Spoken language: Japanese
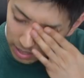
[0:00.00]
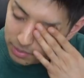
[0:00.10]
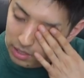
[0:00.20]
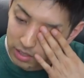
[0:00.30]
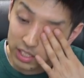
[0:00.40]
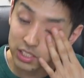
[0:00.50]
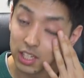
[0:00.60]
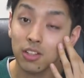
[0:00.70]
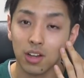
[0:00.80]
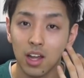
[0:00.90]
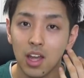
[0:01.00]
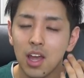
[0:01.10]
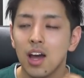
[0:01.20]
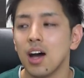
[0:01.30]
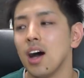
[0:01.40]
ダメだ私とか、
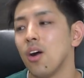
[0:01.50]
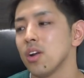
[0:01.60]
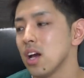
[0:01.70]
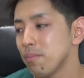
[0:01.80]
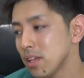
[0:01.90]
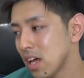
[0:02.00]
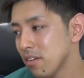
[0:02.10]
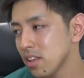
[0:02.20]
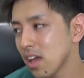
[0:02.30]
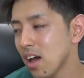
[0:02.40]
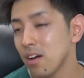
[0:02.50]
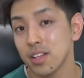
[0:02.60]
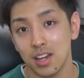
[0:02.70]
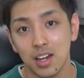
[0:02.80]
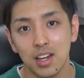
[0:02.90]
俺やっぱダメだよ
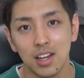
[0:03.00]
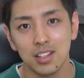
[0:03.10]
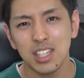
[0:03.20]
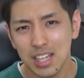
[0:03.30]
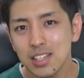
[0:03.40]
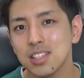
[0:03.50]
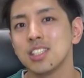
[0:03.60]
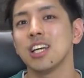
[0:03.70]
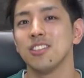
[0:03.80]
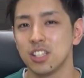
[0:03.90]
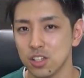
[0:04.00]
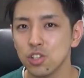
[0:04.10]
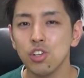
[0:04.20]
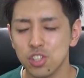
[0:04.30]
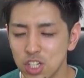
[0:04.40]
みたいな、になっちゃうんですよ。
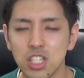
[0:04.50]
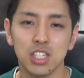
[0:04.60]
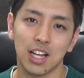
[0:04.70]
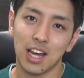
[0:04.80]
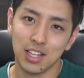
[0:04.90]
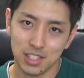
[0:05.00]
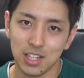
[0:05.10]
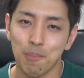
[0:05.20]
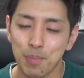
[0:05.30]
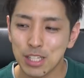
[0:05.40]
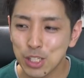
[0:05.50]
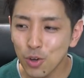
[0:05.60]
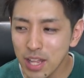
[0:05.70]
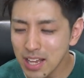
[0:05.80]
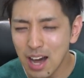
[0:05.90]
そういうスイッチが入っちゃう。で、
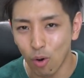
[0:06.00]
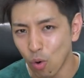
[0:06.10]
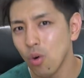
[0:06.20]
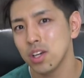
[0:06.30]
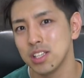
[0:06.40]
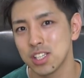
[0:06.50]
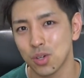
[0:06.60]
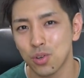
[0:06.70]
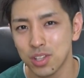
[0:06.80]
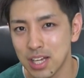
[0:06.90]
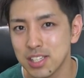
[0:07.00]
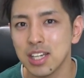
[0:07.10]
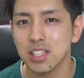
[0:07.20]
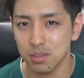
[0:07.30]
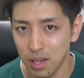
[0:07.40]
それが多いんですよ、この夏
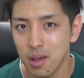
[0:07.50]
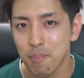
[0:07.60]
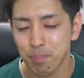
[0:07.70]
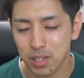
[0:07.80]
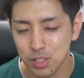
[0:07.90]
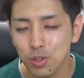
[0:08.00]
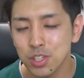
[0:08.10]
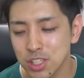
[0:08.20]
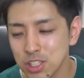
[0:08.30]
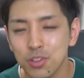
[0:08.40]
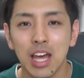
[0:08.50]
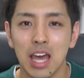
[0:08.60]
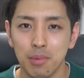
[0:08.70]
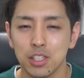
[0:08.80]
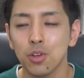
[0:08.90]
休み。そっちの
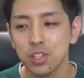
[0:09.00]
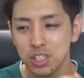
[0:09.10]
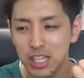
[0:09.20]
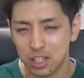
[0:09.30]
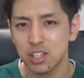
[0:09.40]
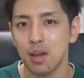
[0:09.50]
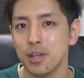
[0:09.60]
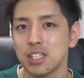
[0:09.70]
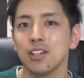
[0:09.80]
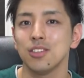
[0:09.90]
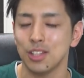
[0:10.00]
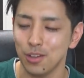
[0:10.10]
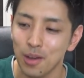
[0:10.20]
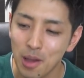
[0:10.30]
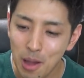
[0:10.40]
悩み、そっちで比べちゃうっ
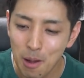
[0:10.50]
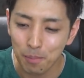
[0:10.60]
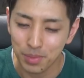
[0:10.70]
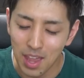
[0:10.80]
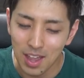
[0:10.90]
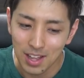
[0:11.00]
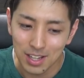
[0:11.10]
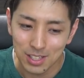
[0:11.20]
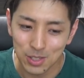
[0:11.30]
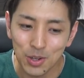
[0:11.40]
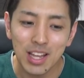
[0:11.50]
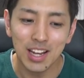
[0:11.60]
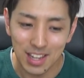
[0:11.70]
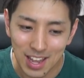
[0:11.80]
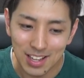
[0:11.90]
ていう。で、それ
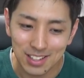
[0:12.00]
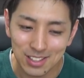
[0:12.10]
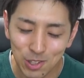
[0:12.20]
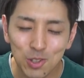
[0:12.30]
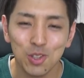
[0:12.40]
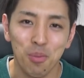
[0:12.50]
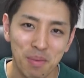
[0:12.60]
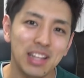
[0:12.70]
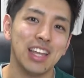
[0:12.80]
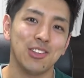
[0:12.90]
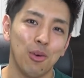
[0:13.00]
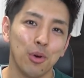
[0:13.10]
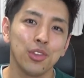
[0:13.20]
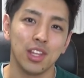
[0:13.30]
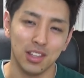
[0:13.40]
がね、ちょっと待てと
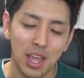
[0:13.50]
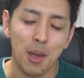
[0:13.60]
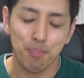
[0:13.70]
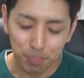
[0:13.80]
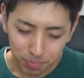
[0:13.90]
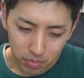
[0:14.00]
思ってて、